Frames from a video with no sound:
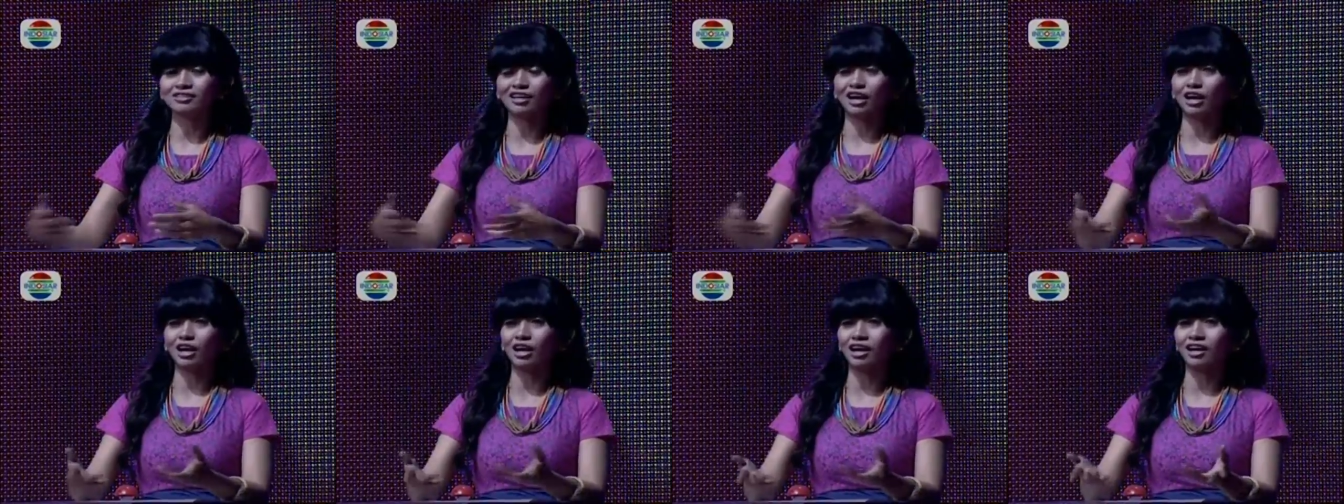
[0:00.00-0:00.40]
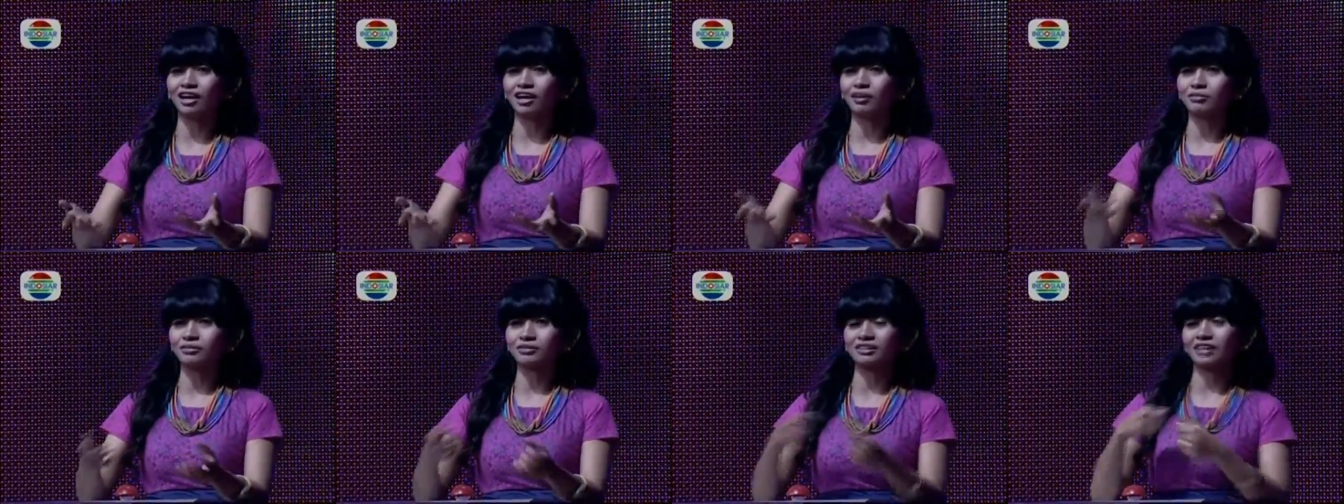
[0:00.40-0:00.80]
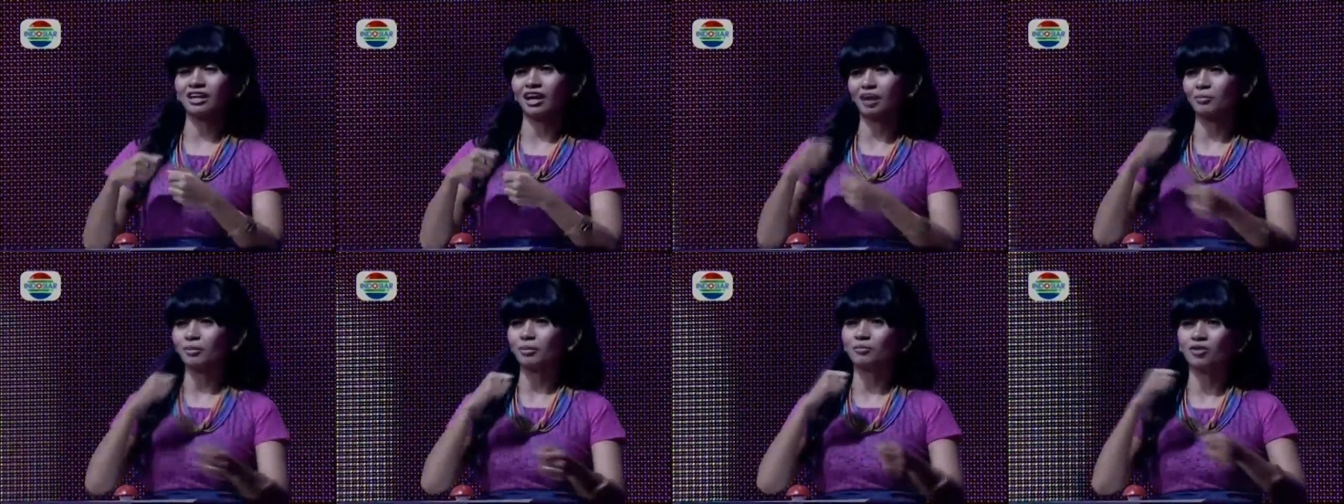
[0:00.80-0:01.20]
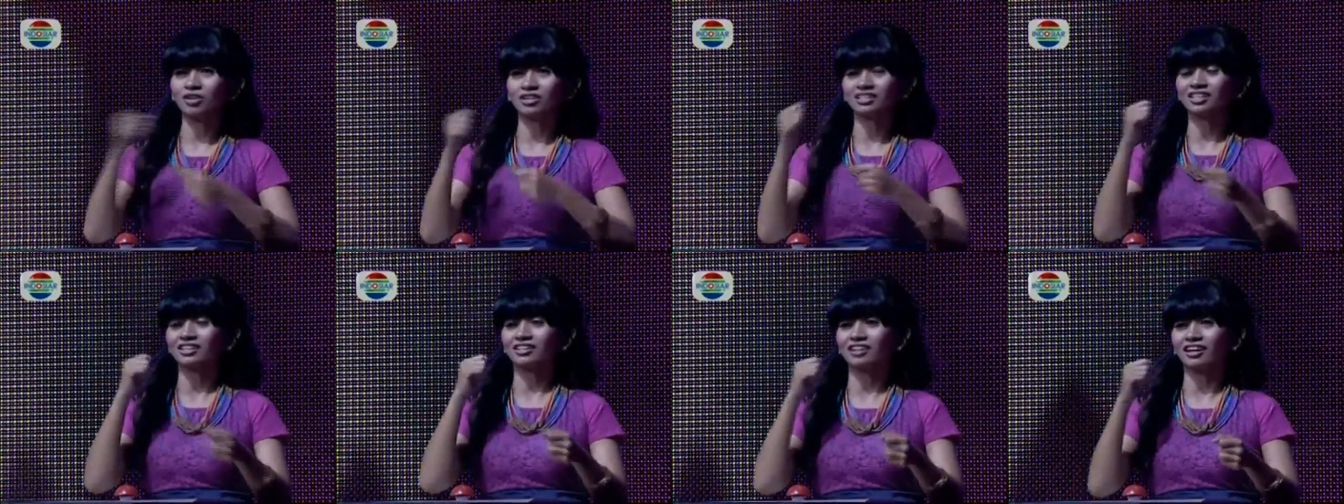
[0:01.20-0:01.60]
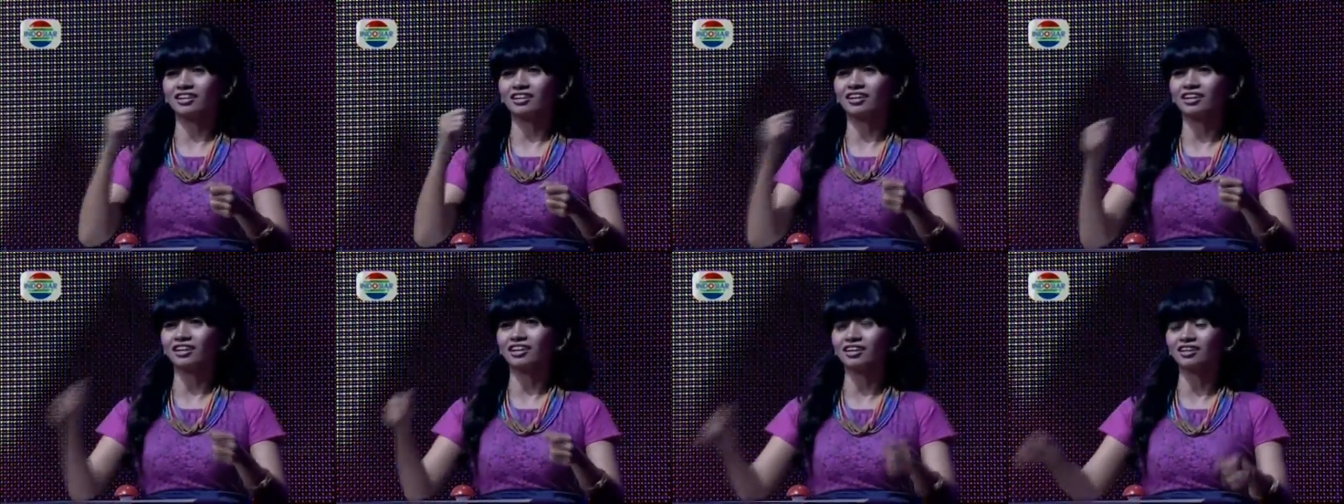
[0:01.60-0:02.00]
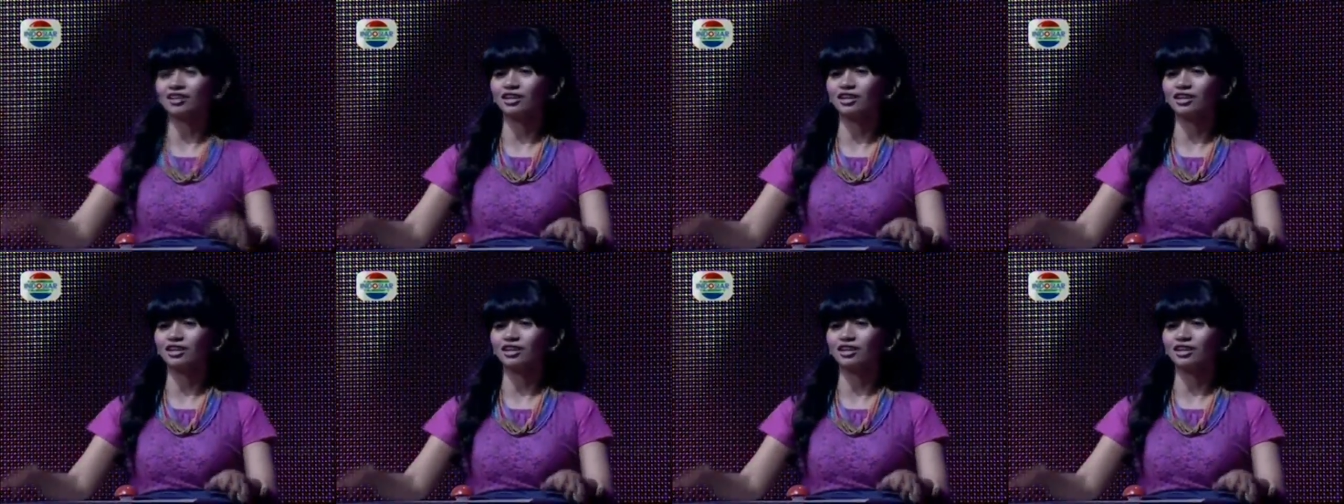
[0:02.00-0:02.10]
secara apa boxing tadi